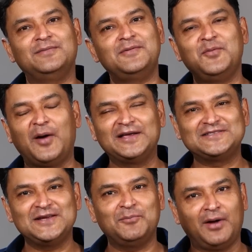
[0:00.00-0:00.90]
कि हमें भी बाइक
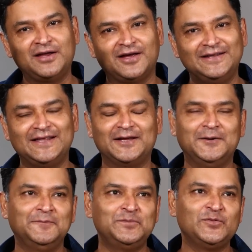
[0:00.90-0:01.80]
चाहिए हम बाइक खरीदेंगे
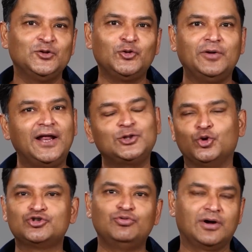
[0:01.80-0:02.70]
तो मेरा एक
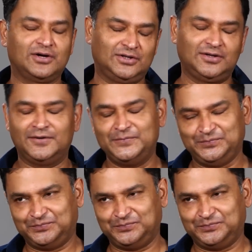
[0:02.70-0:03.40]
दोस्त हुआ करता था